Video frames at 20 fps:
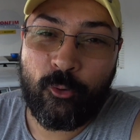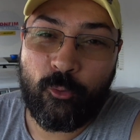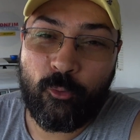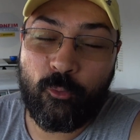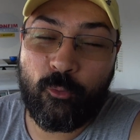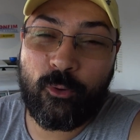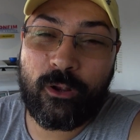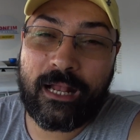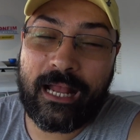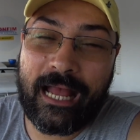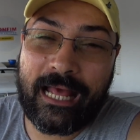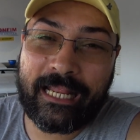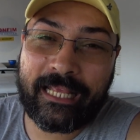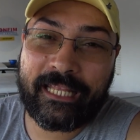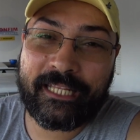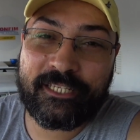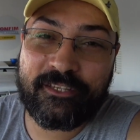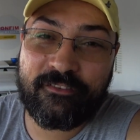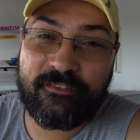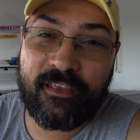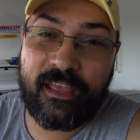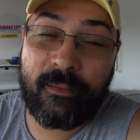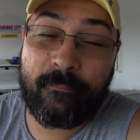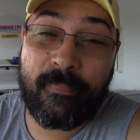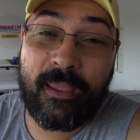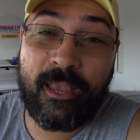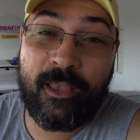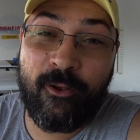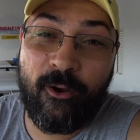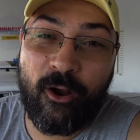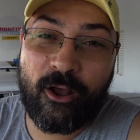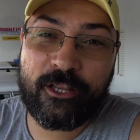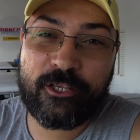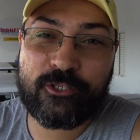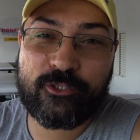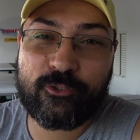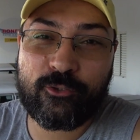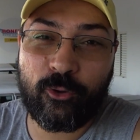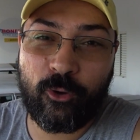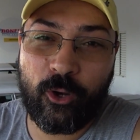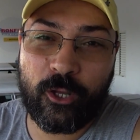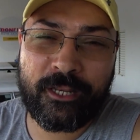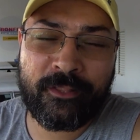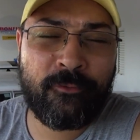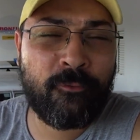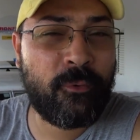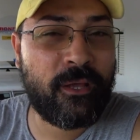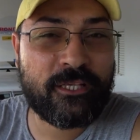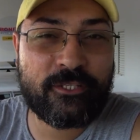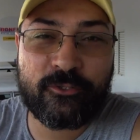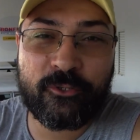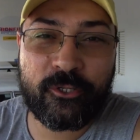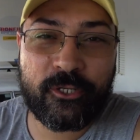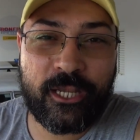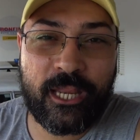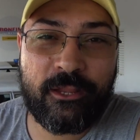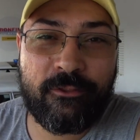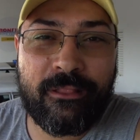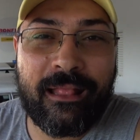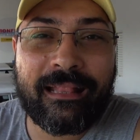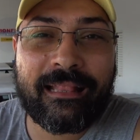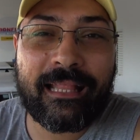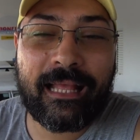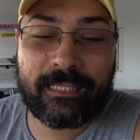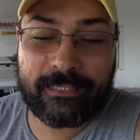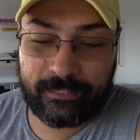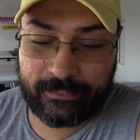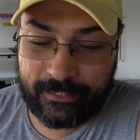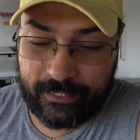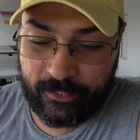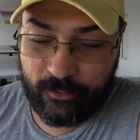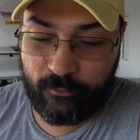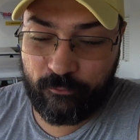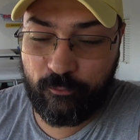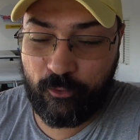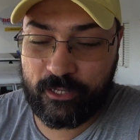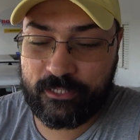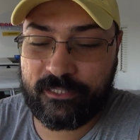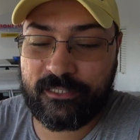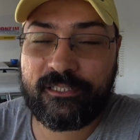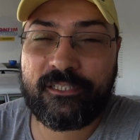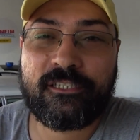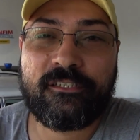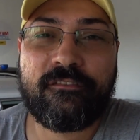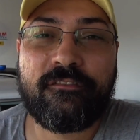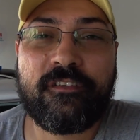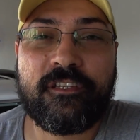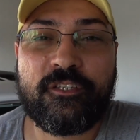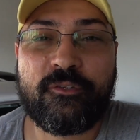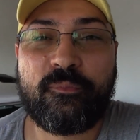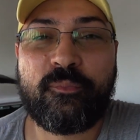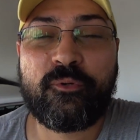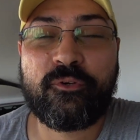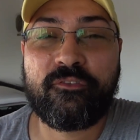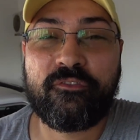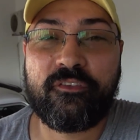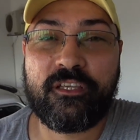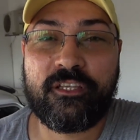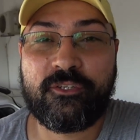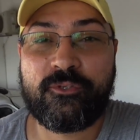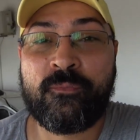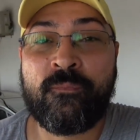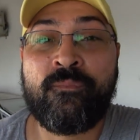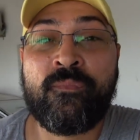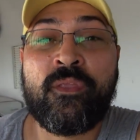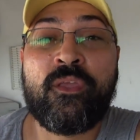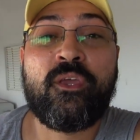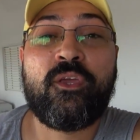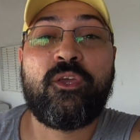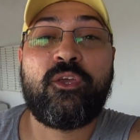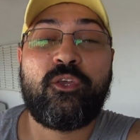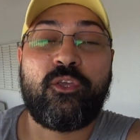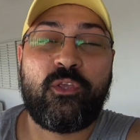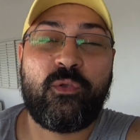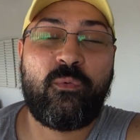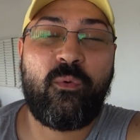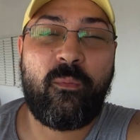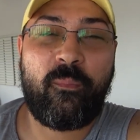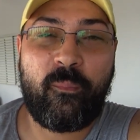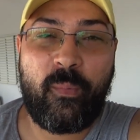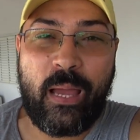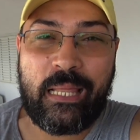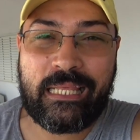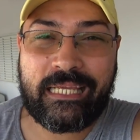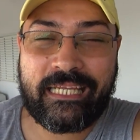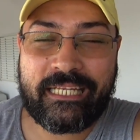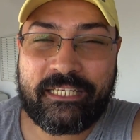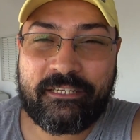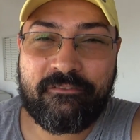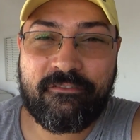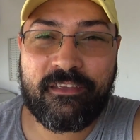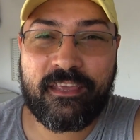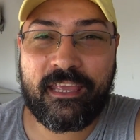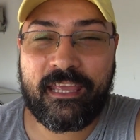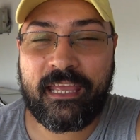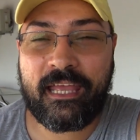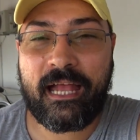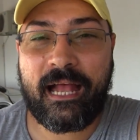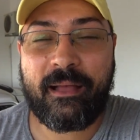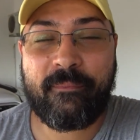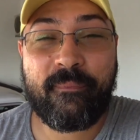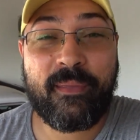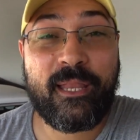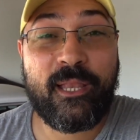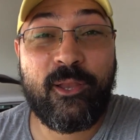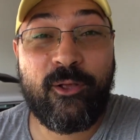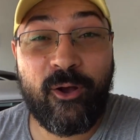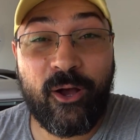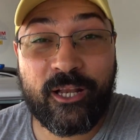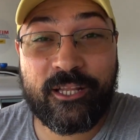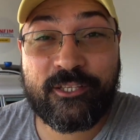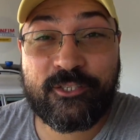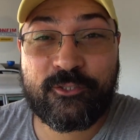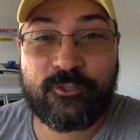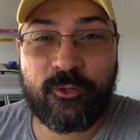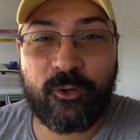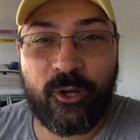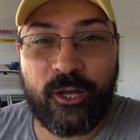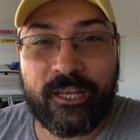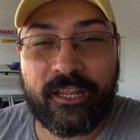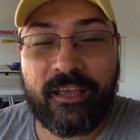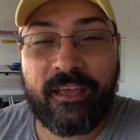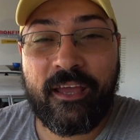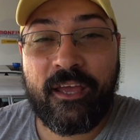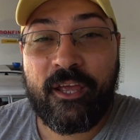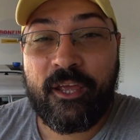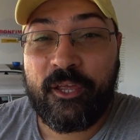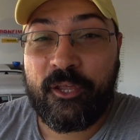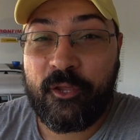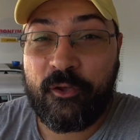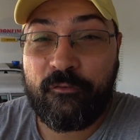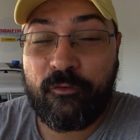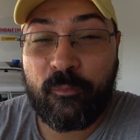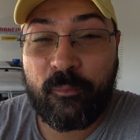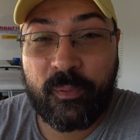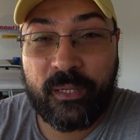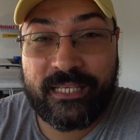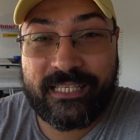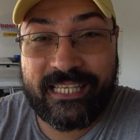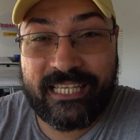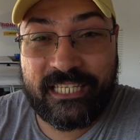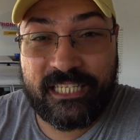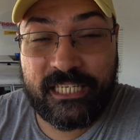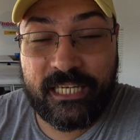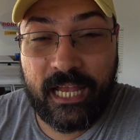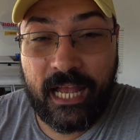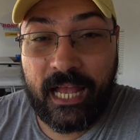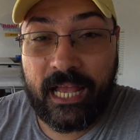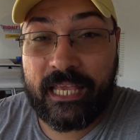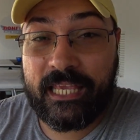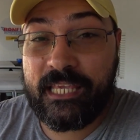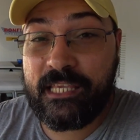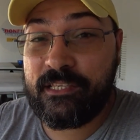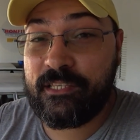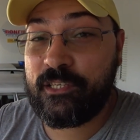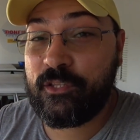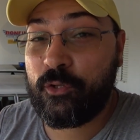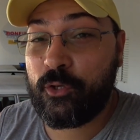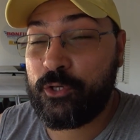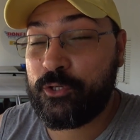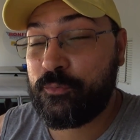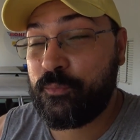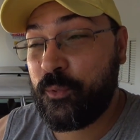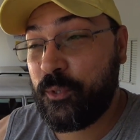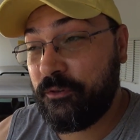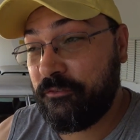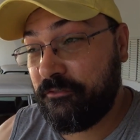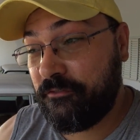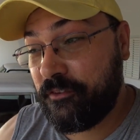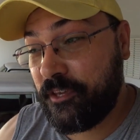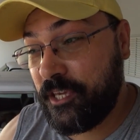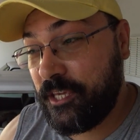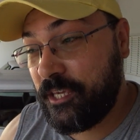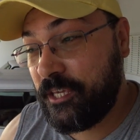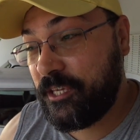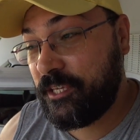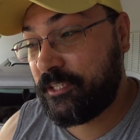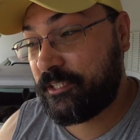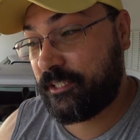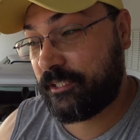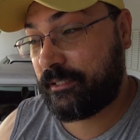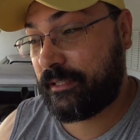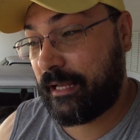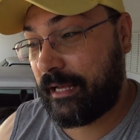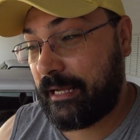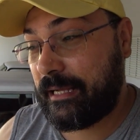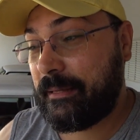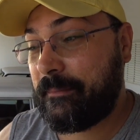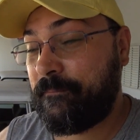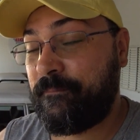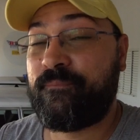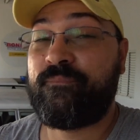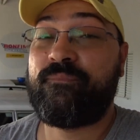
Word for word: O cara que tiver a melhor história não é sorteio, não é nada, tá? Eu vou assistir vídeo por vídeo e o Opala que tiver a melhor história eu vou presentear isso em 2020, tá?